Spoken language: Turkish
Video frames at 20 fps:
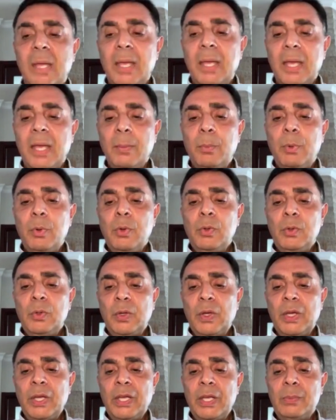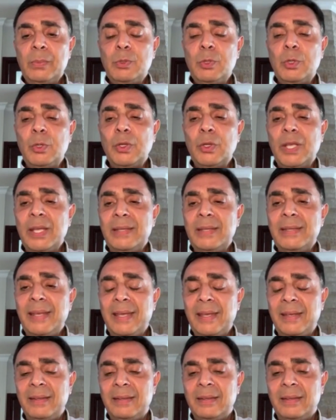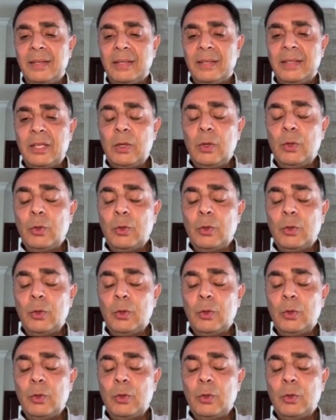E, bu e, Türkiye'deki